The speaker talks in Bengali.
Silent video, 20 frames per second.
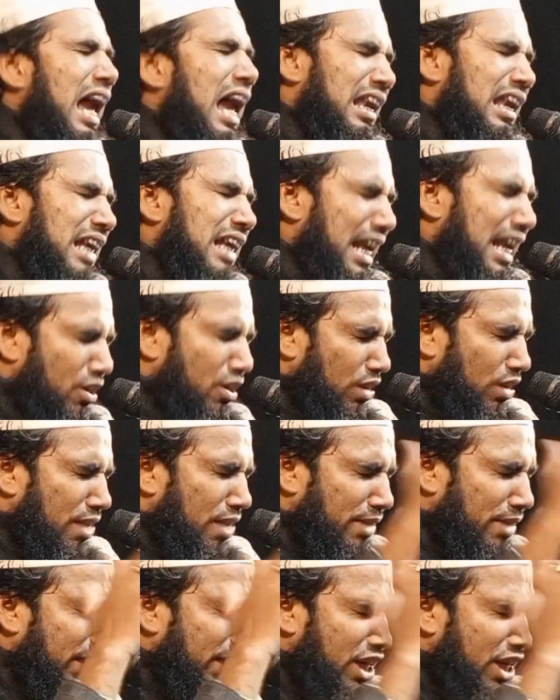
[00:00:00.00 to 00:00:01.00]
আল্লাহর
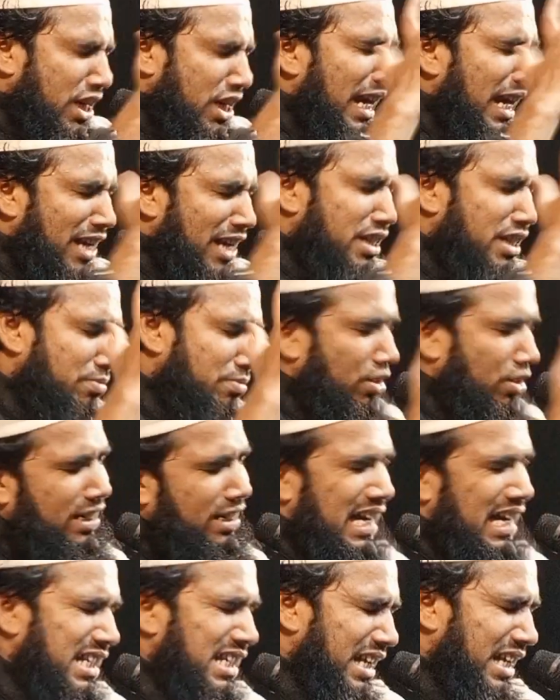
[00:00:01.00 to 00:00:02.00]
গোলামিতে সারা জীবন
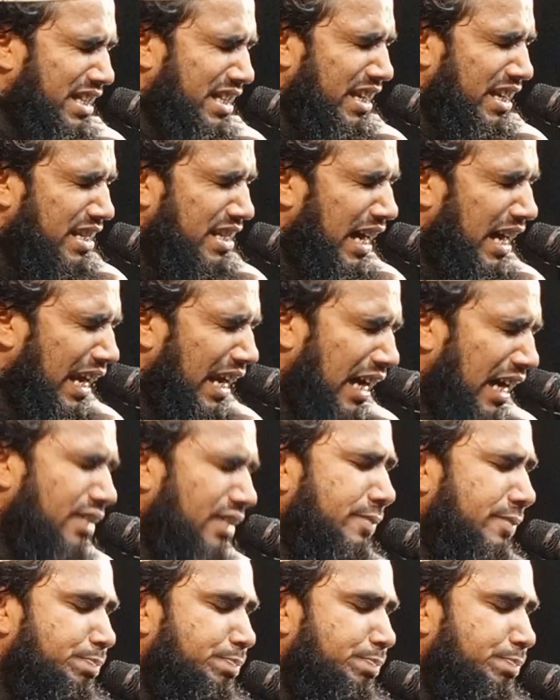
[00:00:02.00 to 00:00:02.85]
কাটিয়েছে যারা